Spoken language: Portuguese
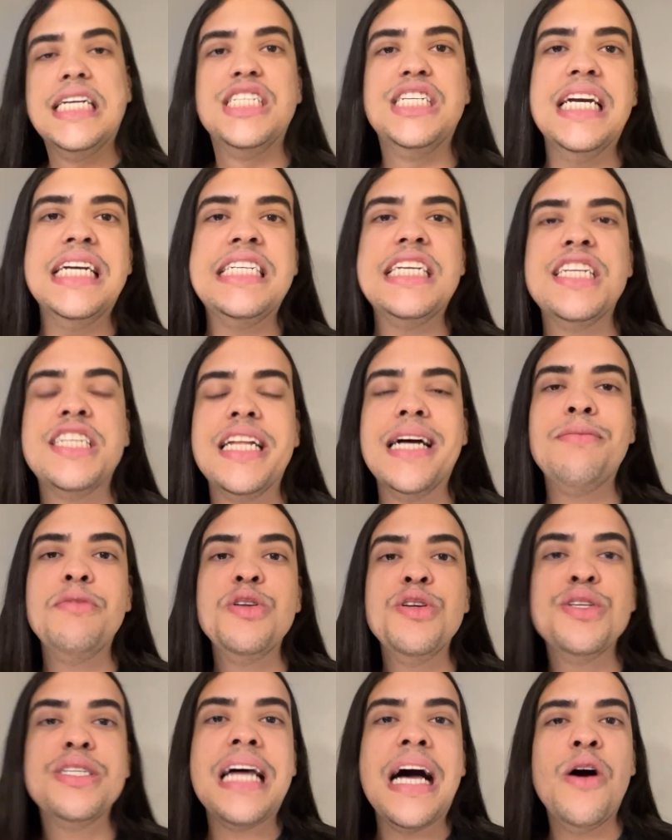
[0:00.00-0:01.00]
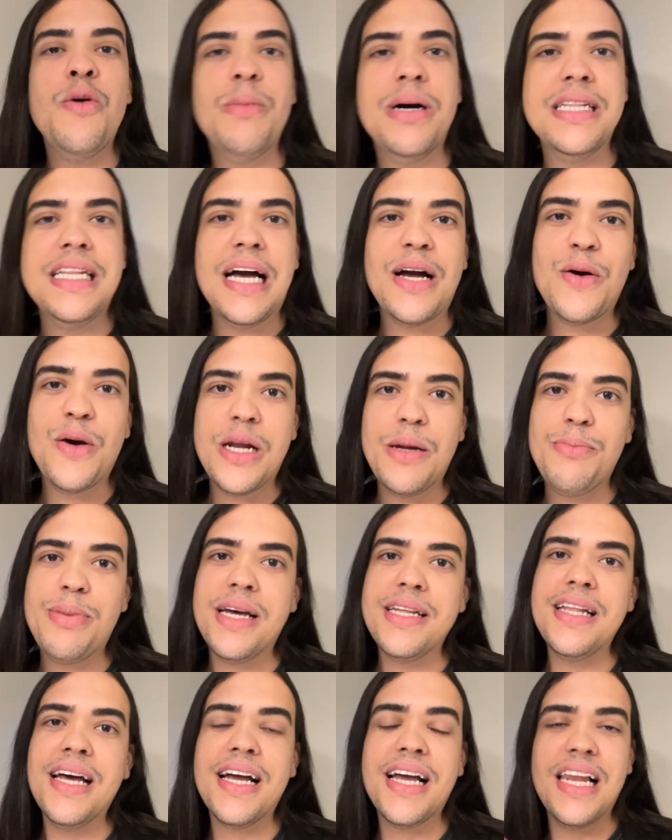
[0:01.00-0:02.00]
Gente, estamos nos arrumando agora
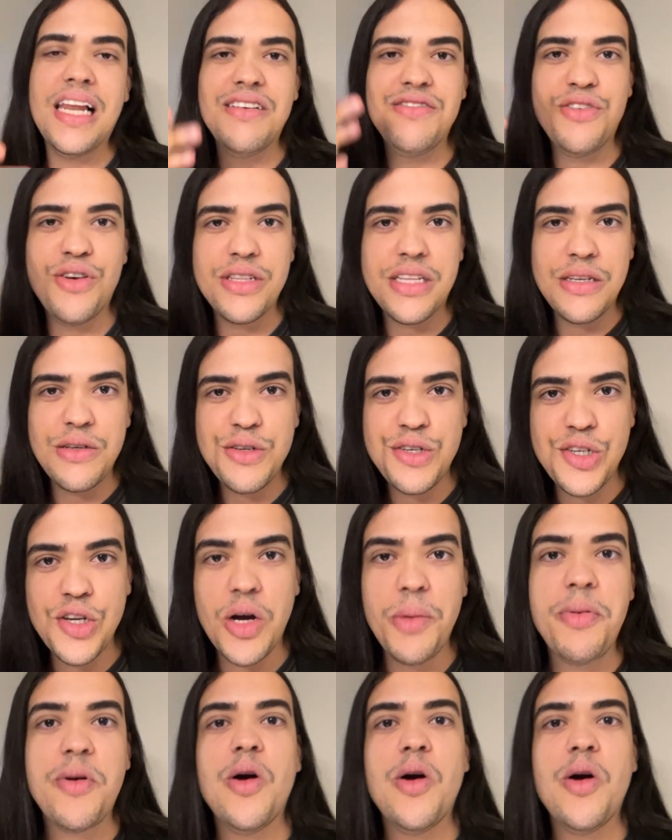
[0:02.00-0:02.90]
para dar aquela volta no shopping,